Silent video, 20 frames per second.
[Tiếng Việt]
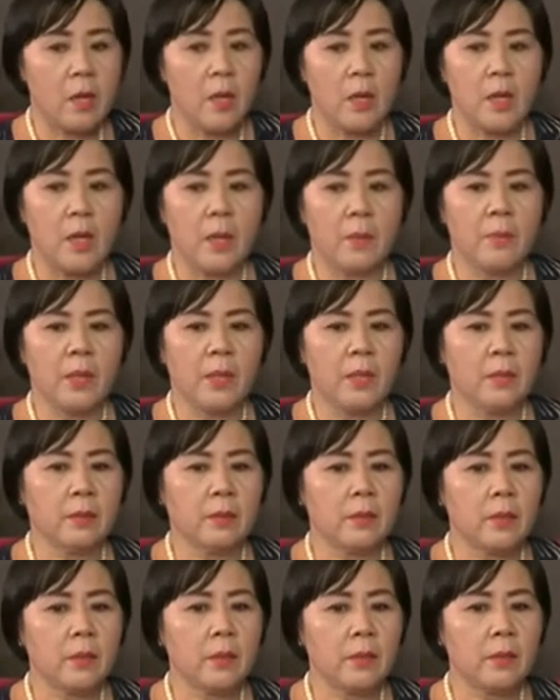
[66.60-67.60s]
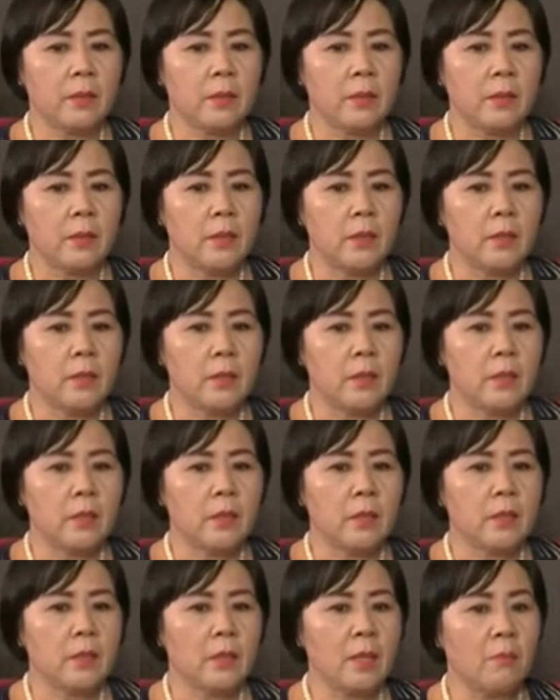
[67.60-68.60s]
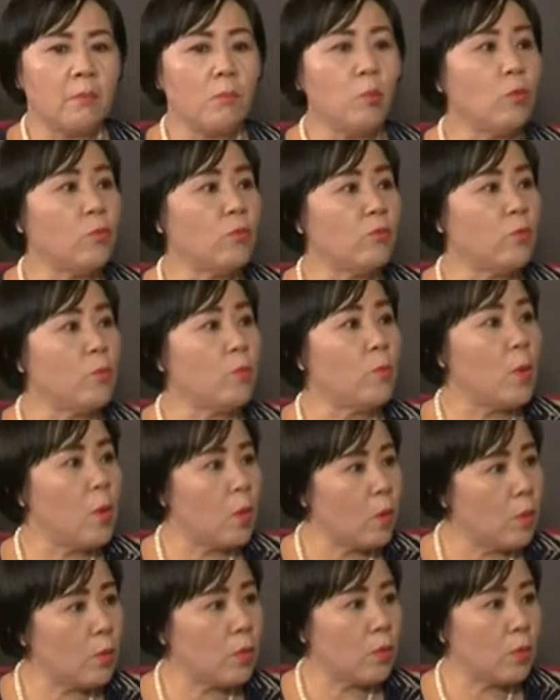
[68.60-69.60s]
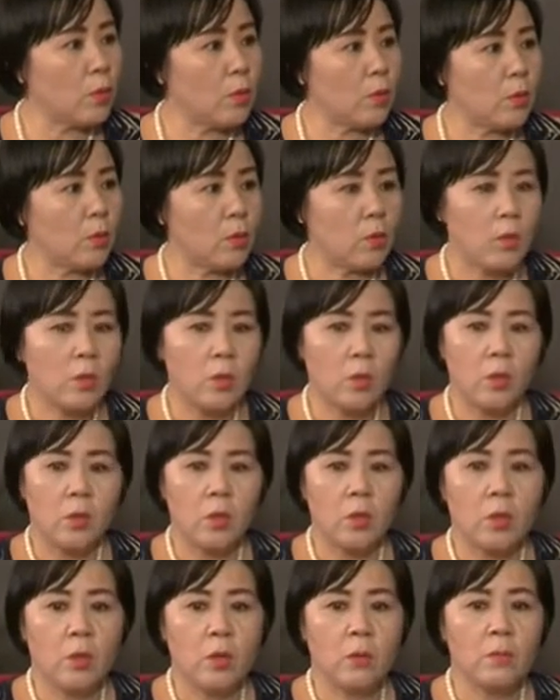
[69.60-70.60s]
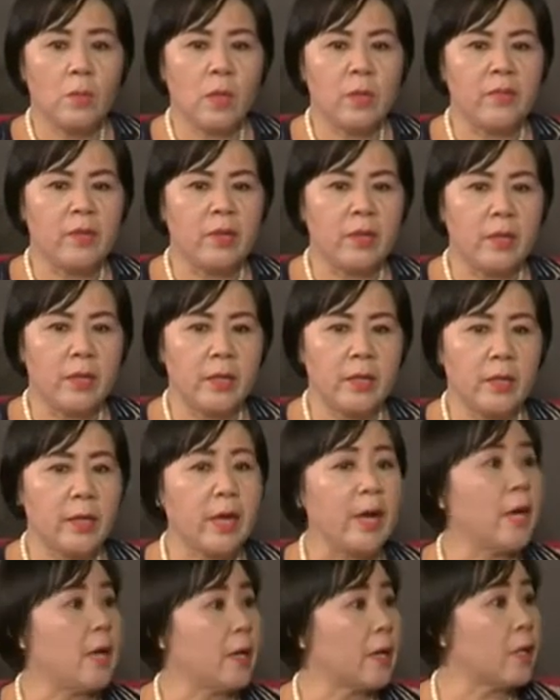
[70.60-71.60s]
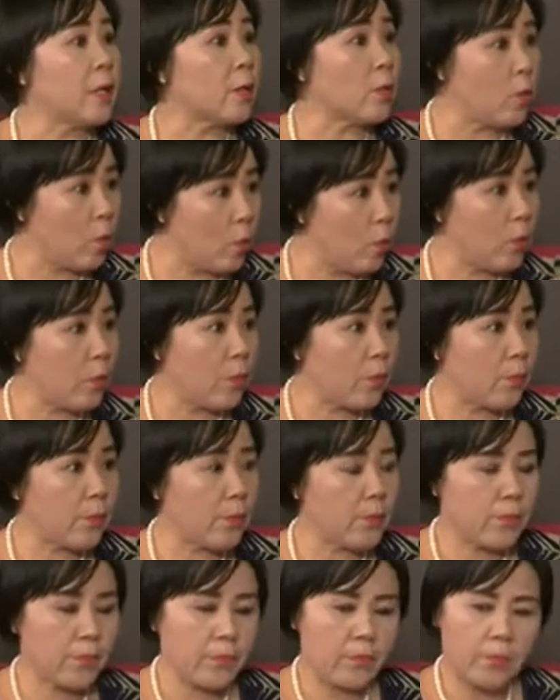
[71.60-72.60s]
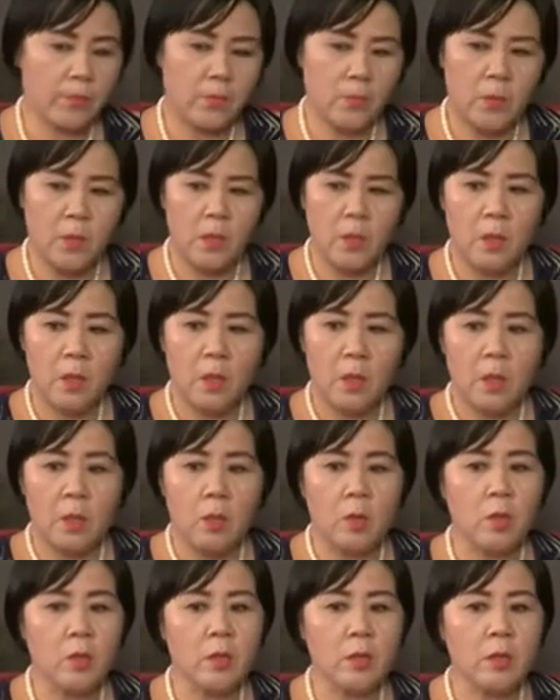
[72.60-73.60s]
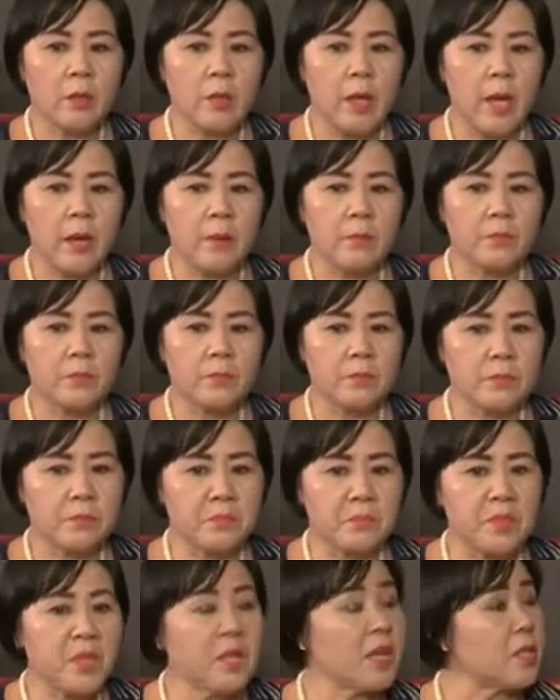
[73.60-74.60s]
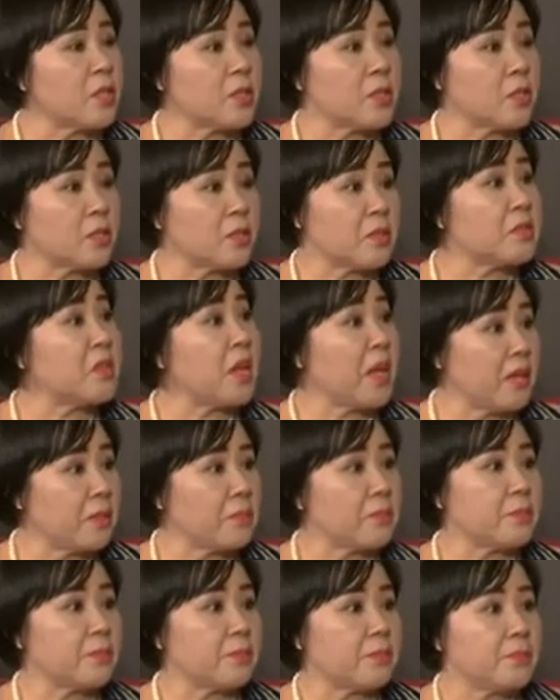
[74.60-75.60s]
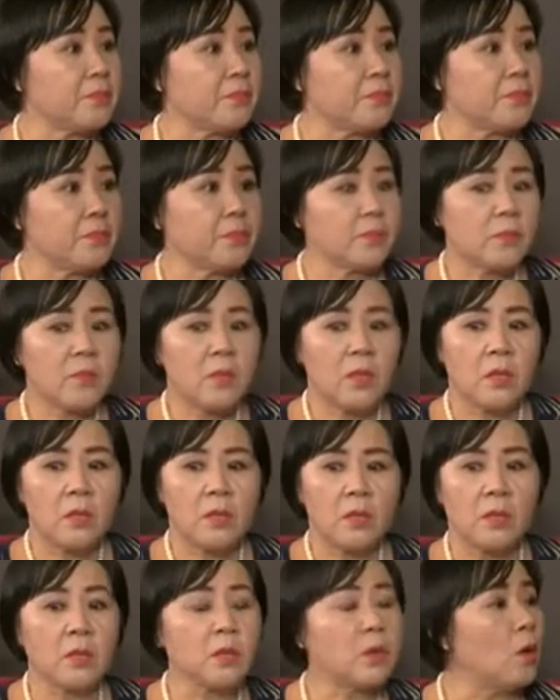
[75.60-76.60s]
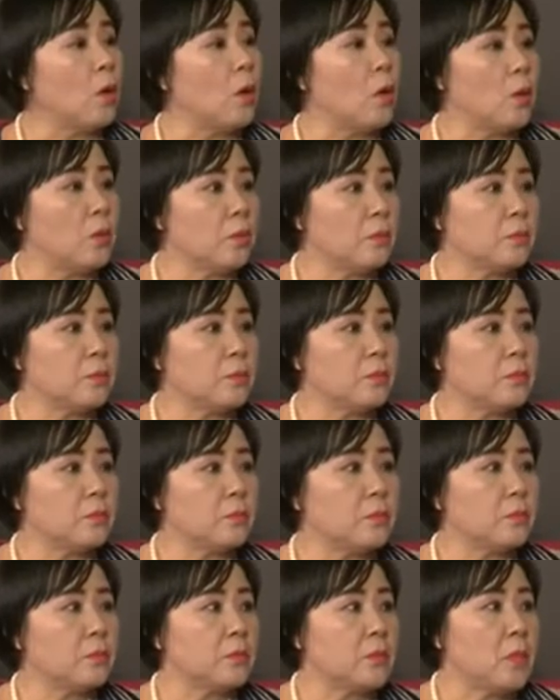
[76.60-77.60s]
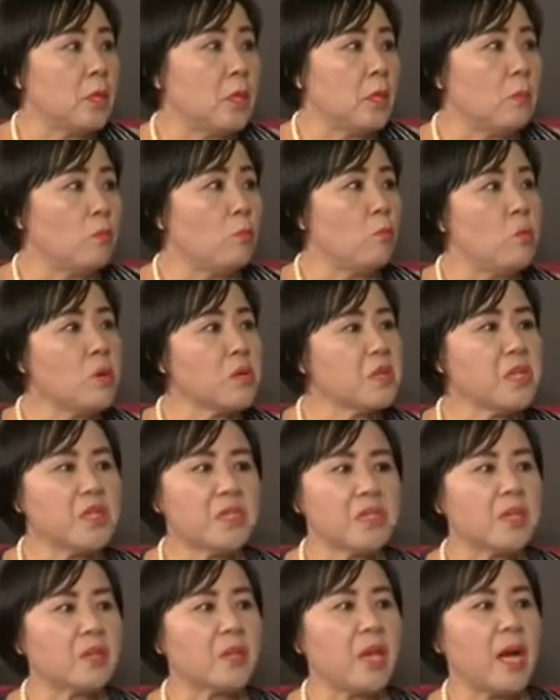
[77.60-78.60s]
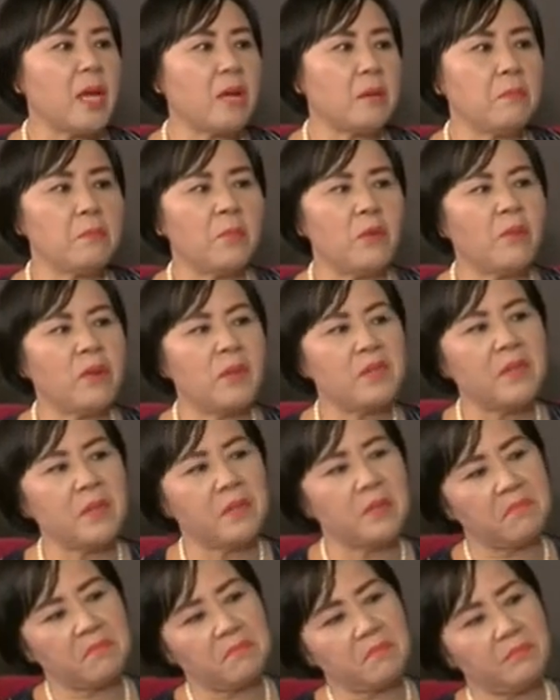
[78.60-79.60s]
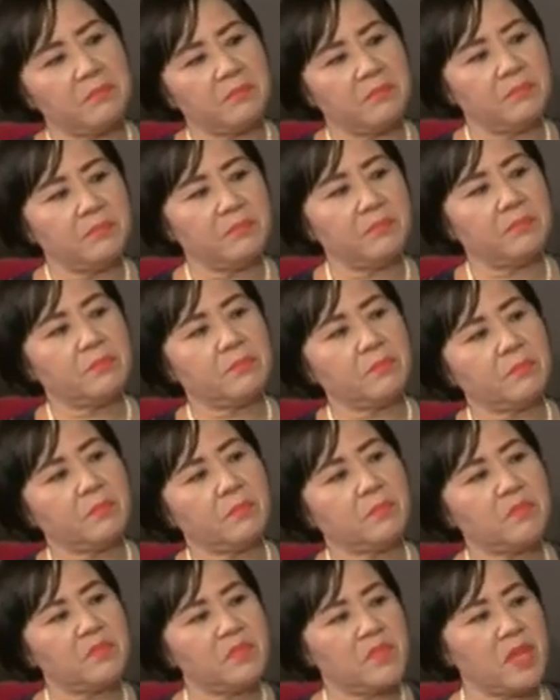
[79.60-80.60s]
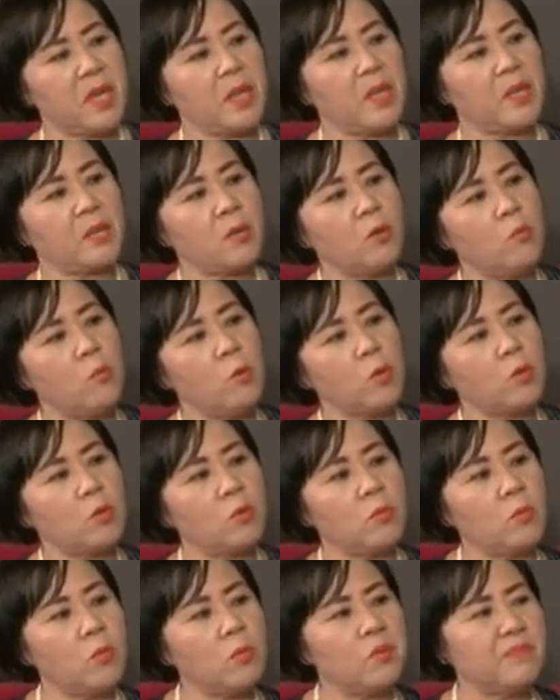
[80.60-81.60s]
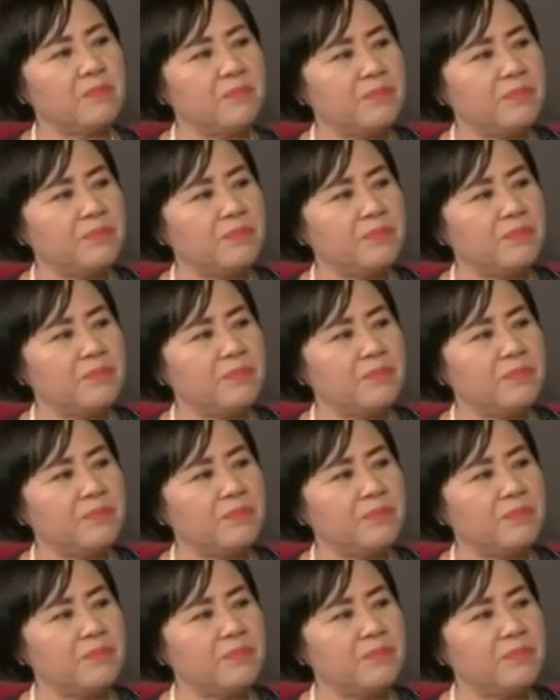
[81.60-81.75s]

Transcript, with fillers: là mình à, làm bún phụ bố bởi vì là nghề là nghề tổ có những đêm rất là rét cực khổ buốt hết chân tay mà vẫn phải dậy để thấu bột cho bố